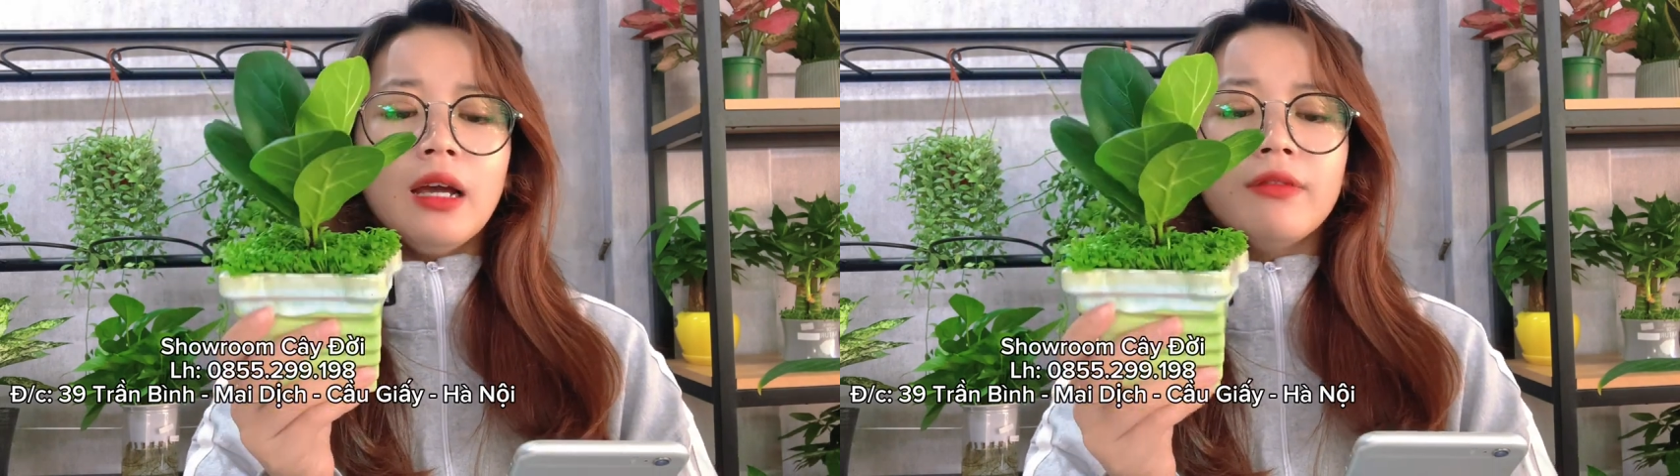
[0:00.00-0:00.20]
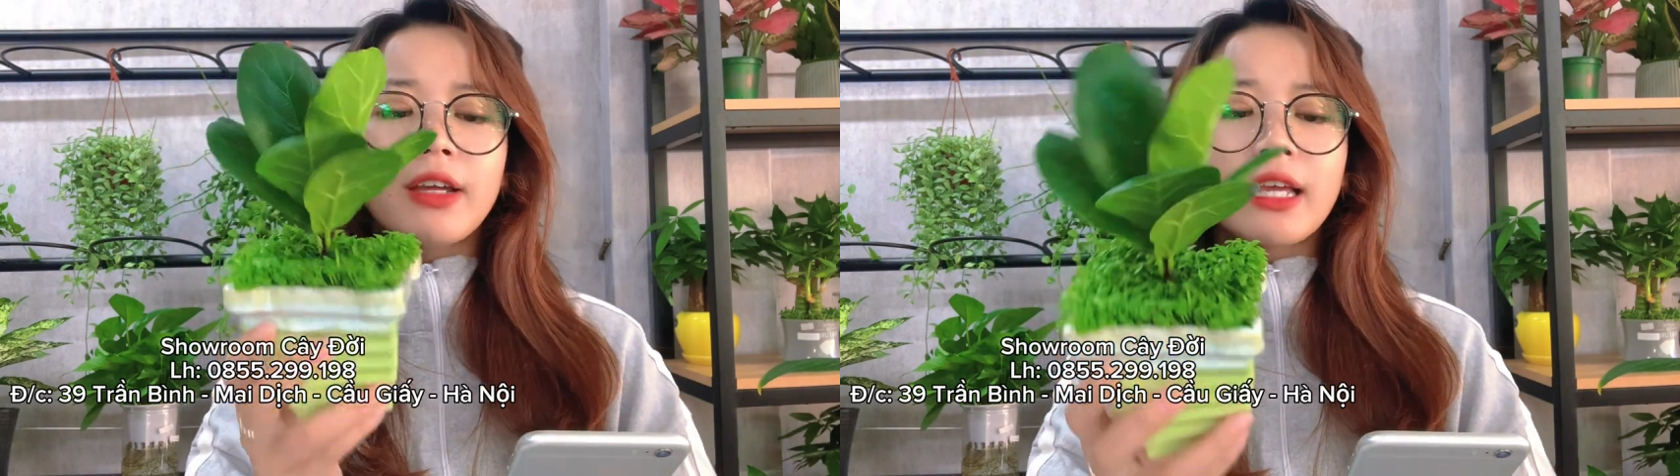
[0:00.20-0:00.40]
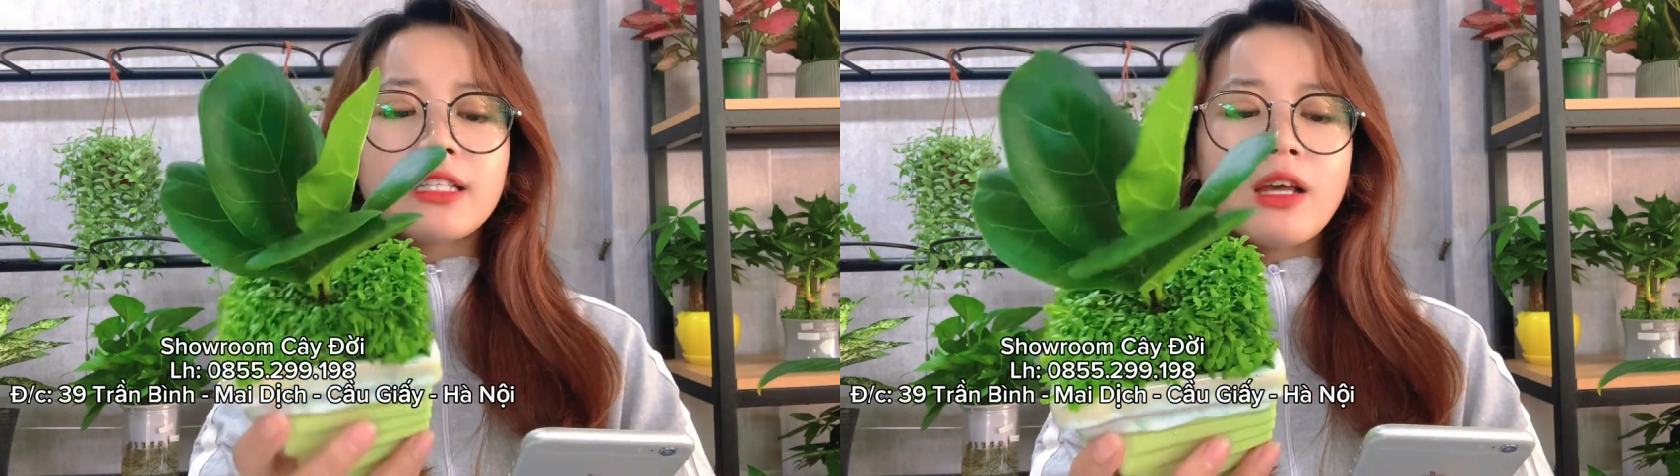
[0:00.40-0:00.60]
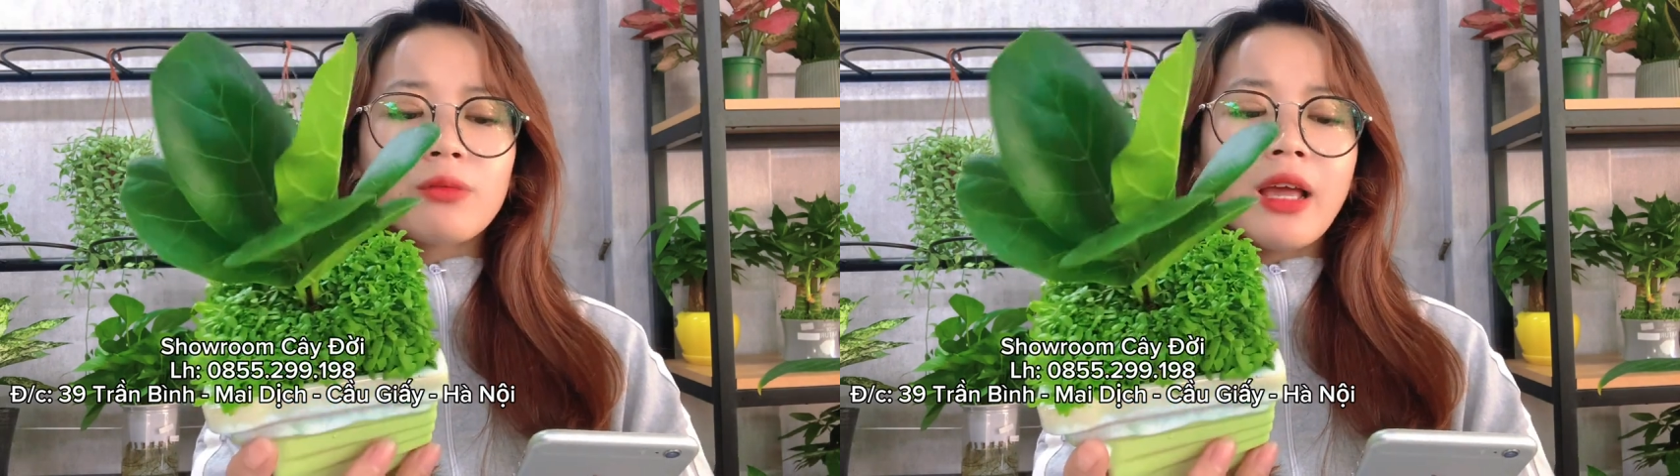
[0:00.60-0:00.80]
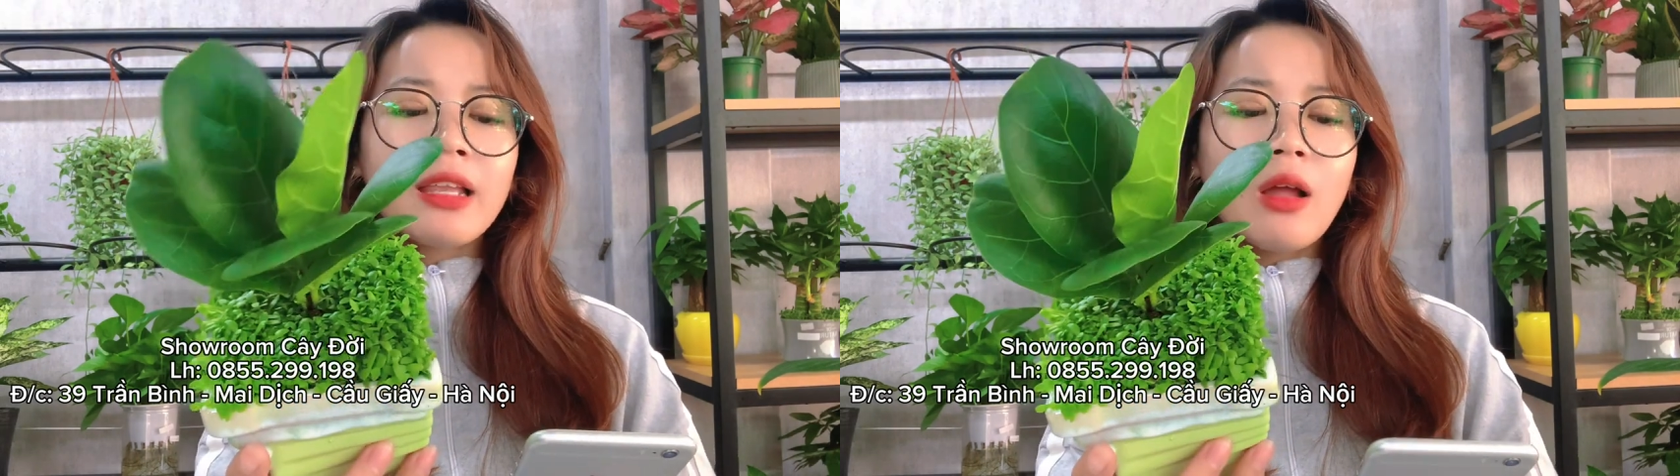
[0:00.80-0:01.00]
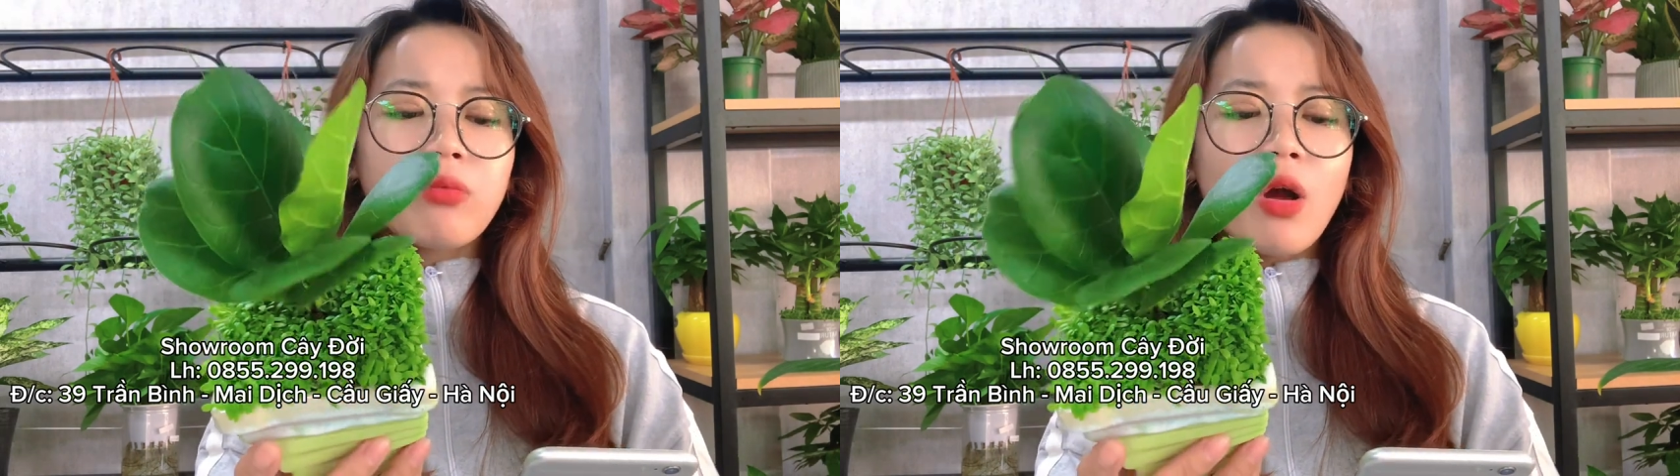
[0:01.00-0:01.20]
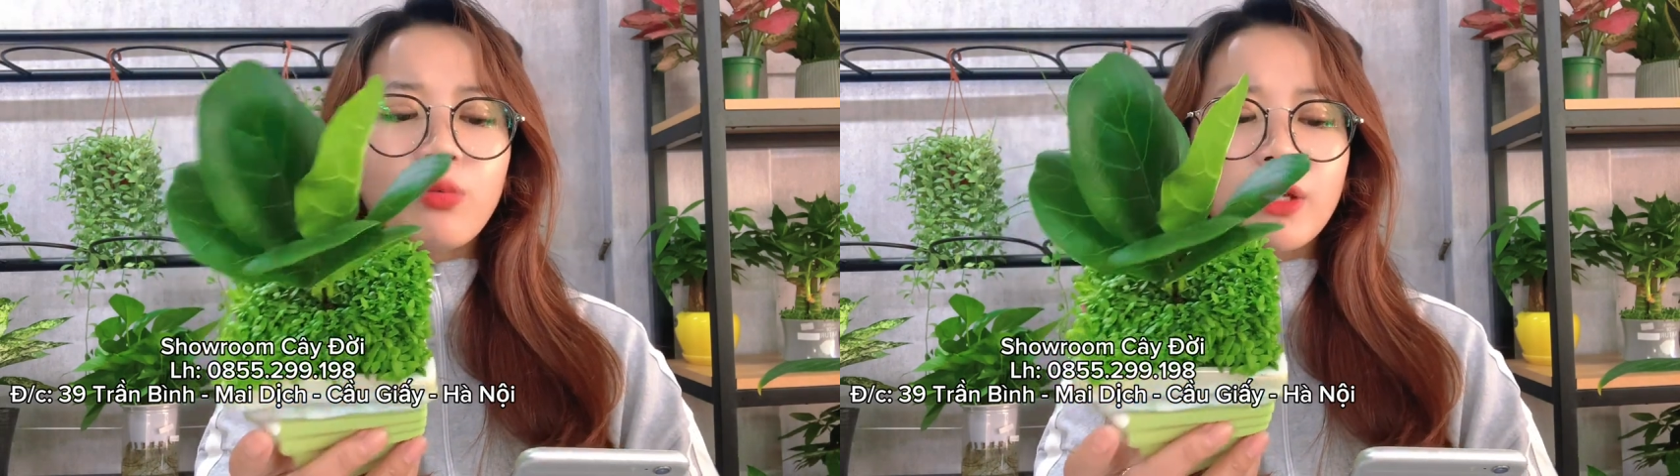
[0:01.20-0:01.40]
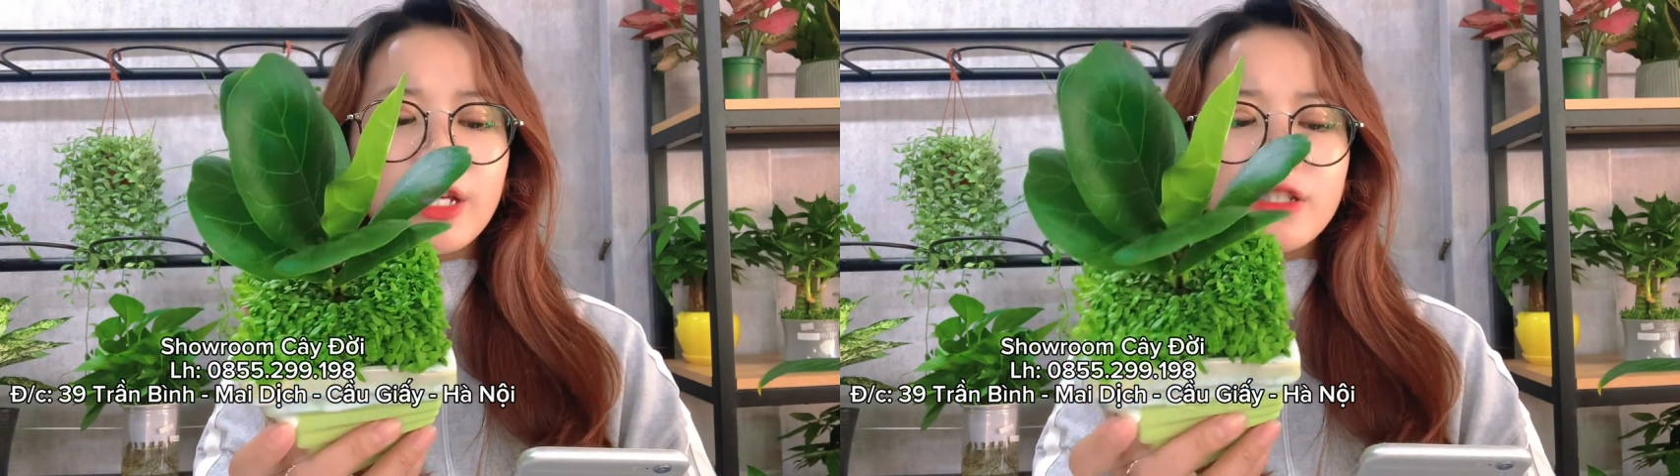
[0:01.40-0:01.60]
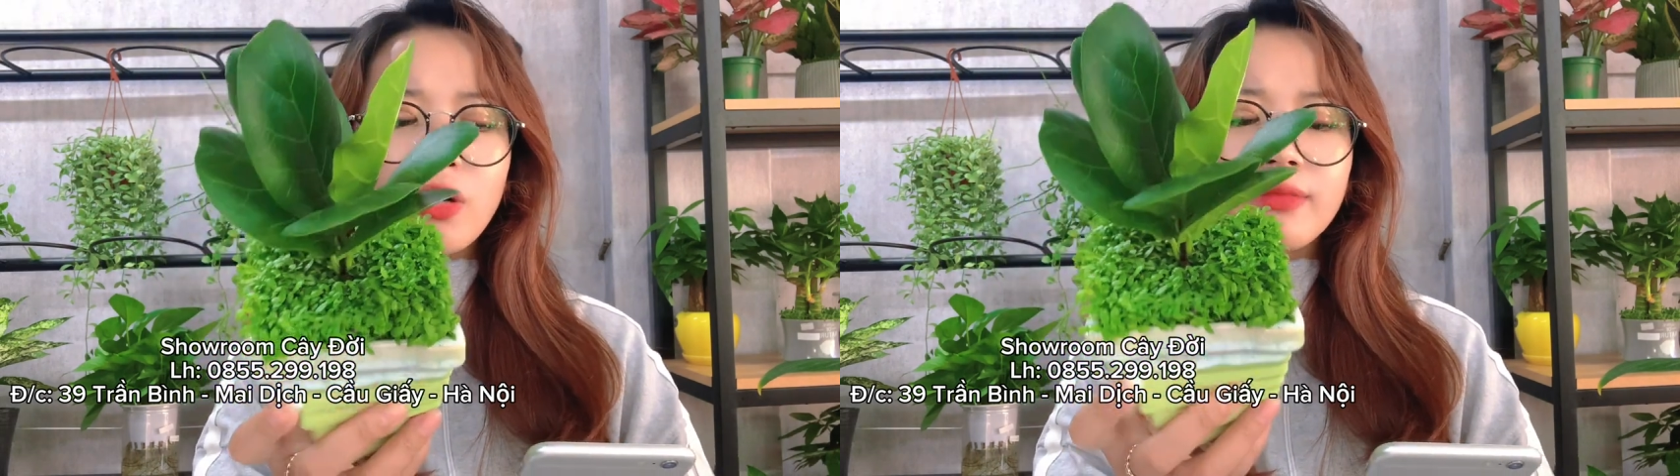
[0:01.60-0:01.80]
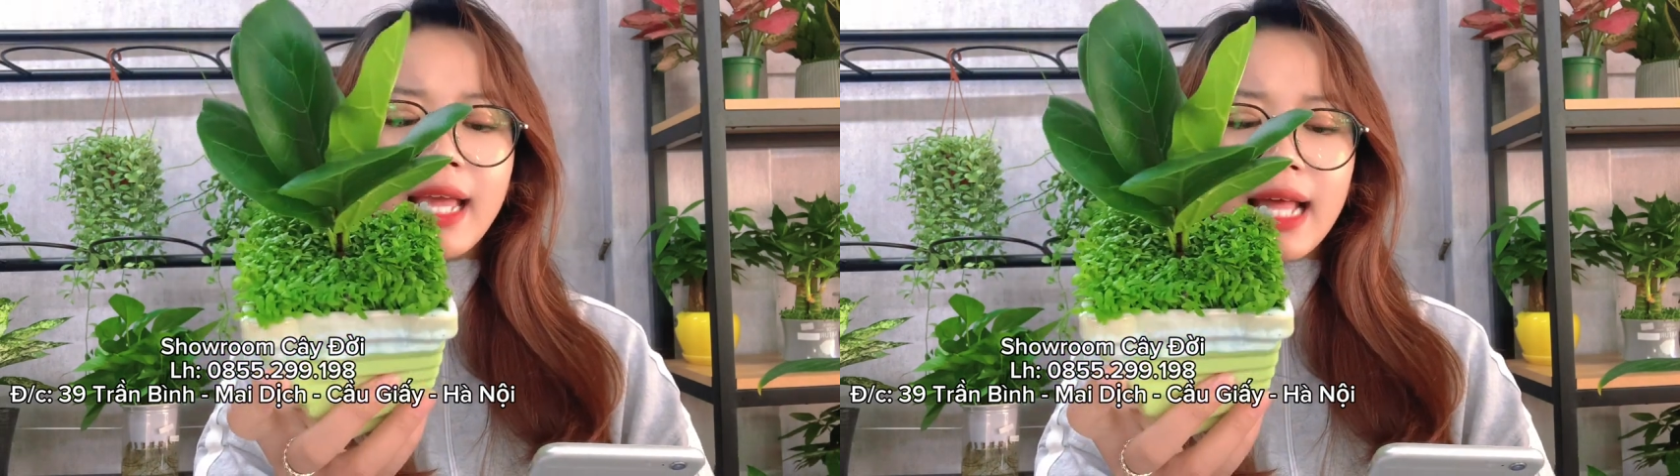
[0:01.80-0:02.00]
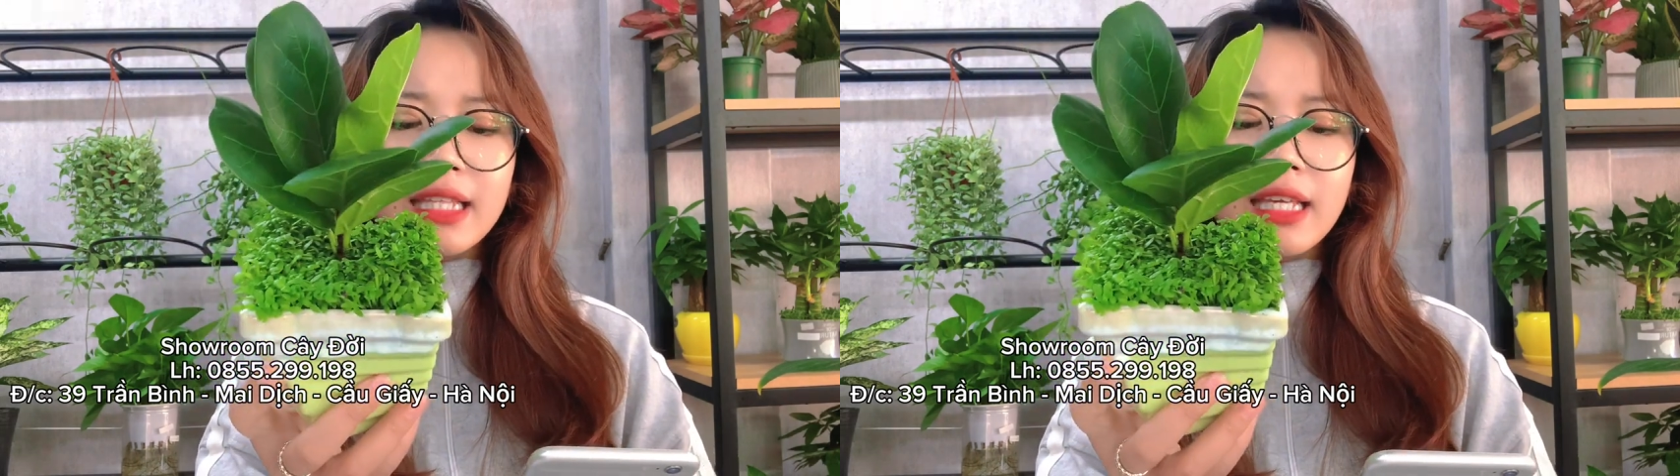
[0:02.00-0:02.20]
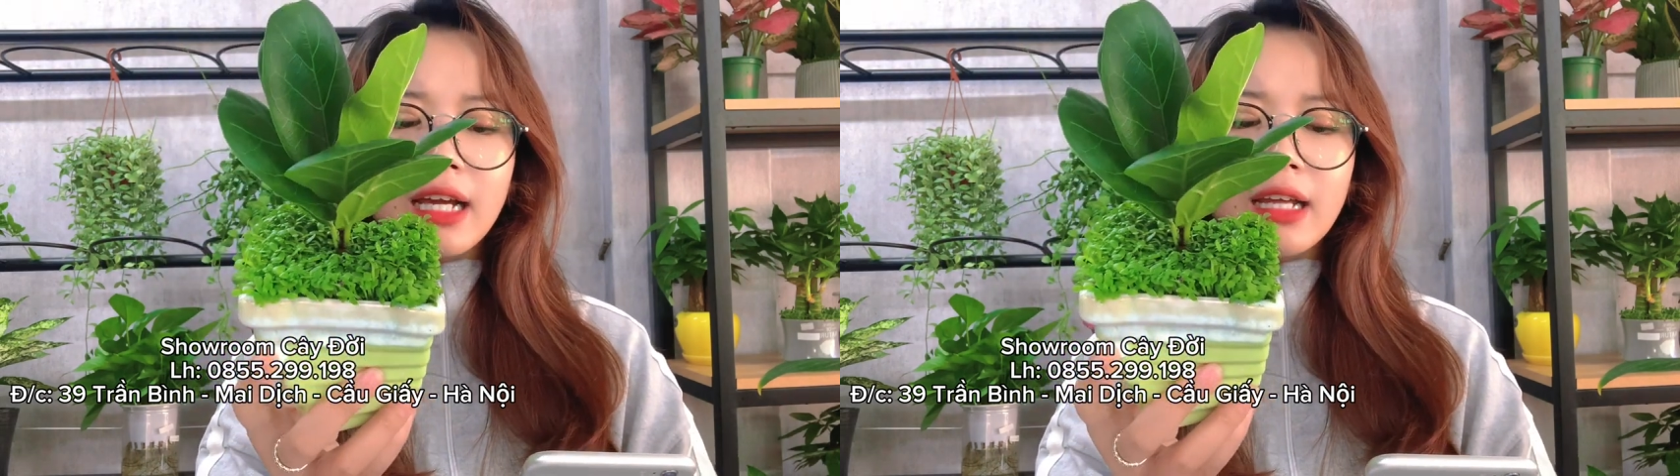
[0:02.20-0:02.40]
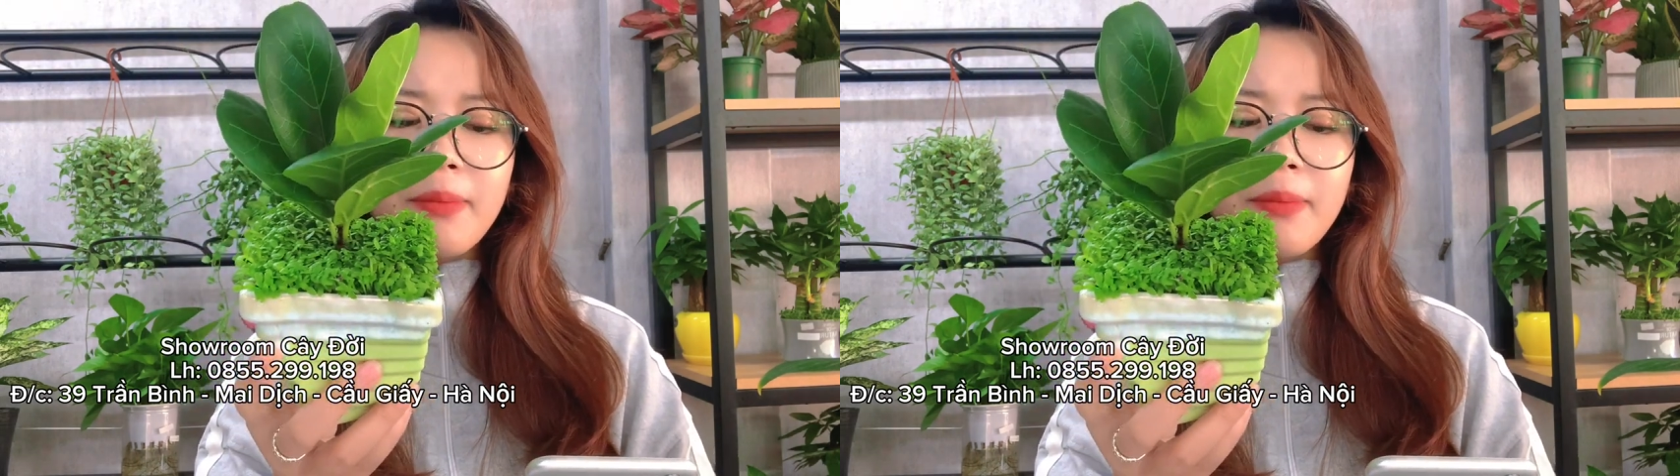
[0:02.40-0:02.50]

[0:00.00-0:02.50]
với cái dòng thanh lọc không khí trong nhà thì uh,